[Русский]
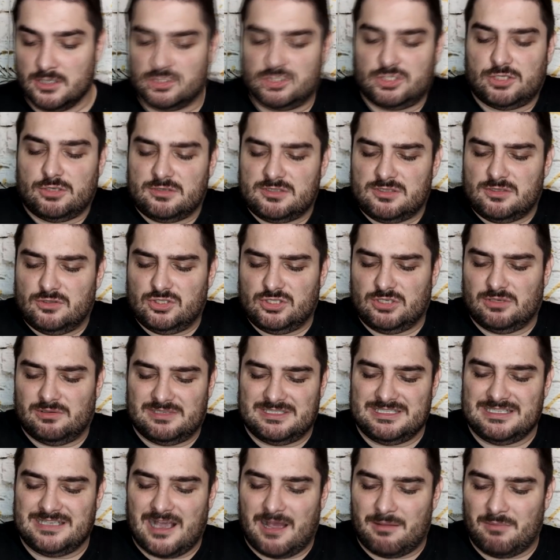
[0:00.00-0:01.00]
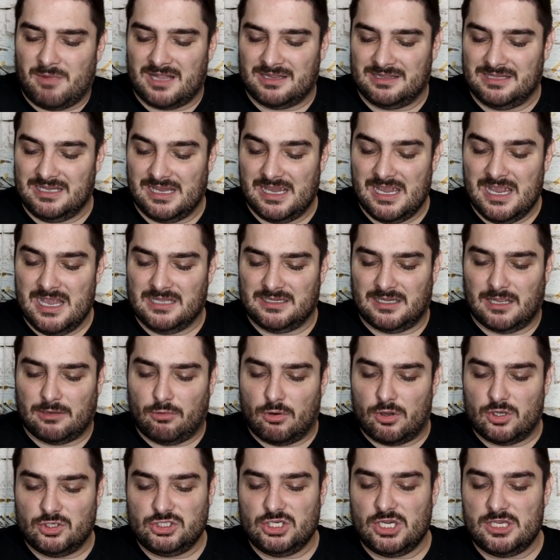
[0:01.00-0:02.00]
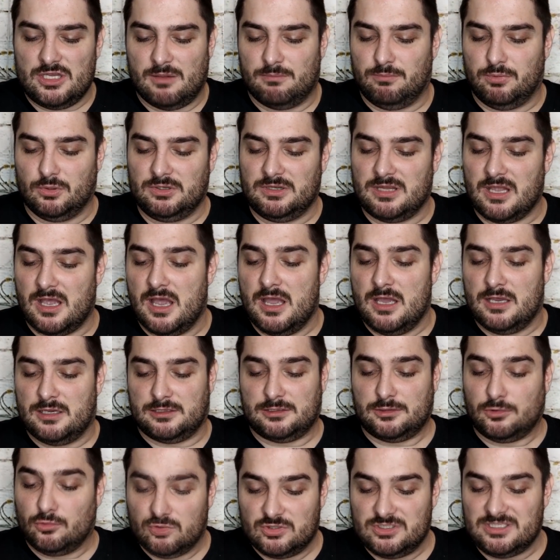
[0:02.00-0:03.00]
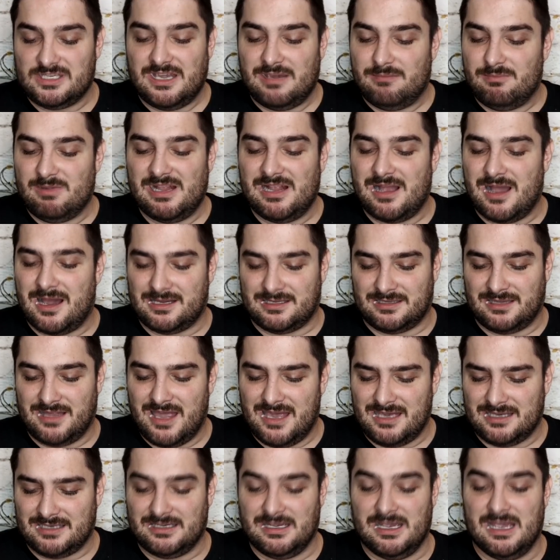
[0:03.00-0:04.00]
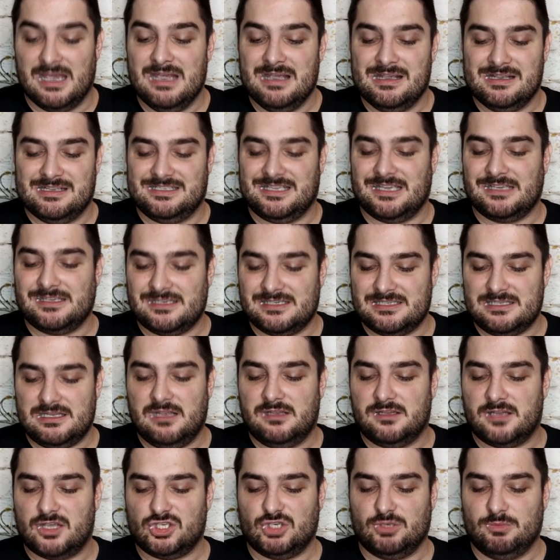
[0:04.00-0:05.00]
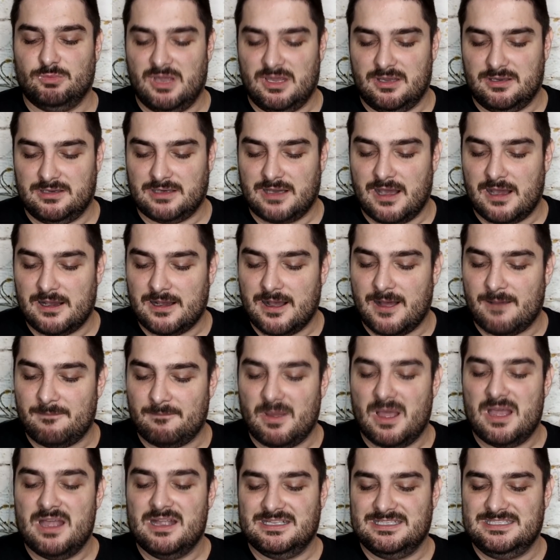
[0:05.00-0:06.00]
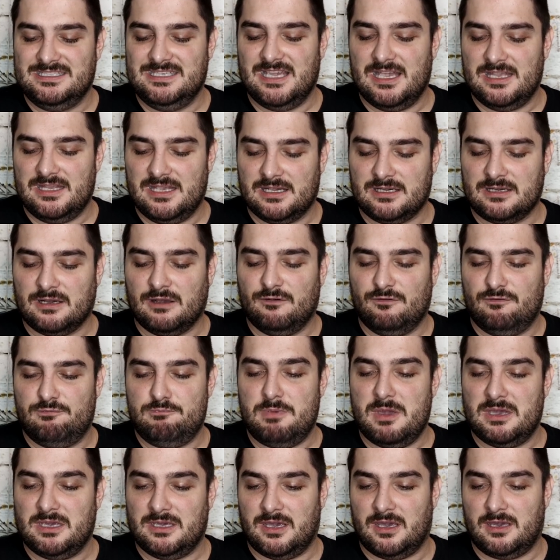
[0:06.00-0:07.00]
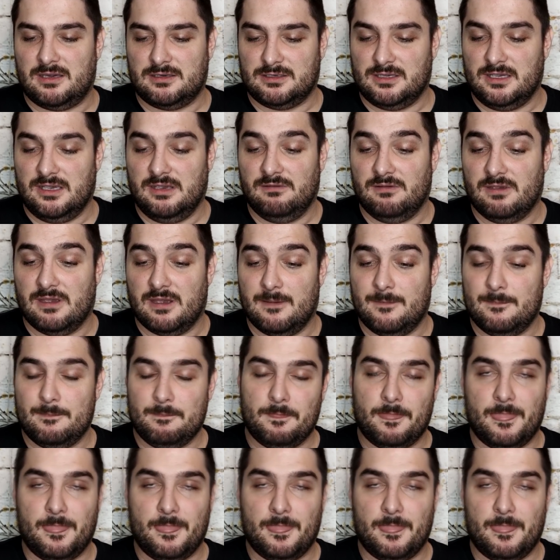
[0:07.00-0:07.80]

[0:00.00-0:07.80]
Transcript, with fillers: Что случилось с командой? Такое ощущение, будто русские миллиардеры занесли нашим игрокам денег в перерыве.